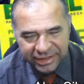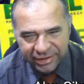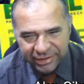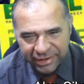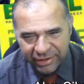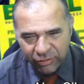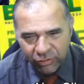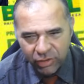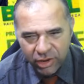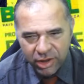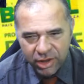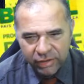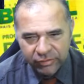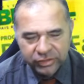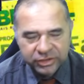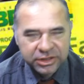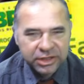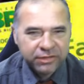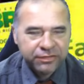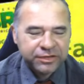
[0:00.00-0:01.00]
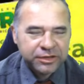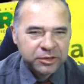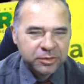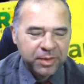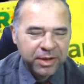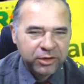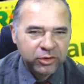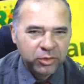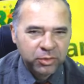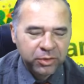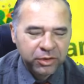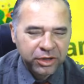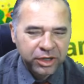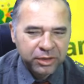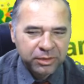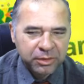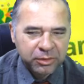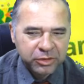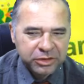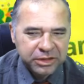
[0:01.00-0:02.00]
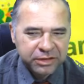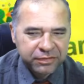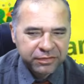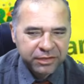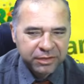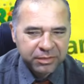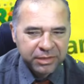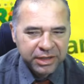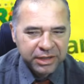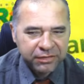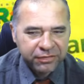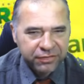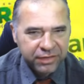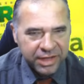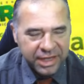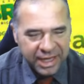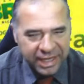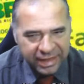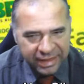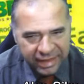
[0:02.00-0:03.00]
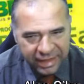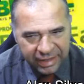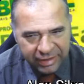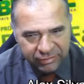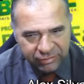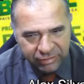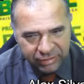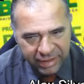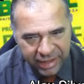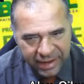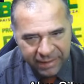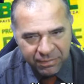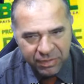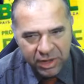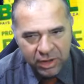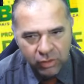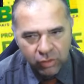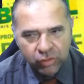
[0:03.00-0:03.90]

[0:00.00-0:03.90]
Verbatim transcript: Então, você que faz parte do programa Bolsa Família, fique atento, tá?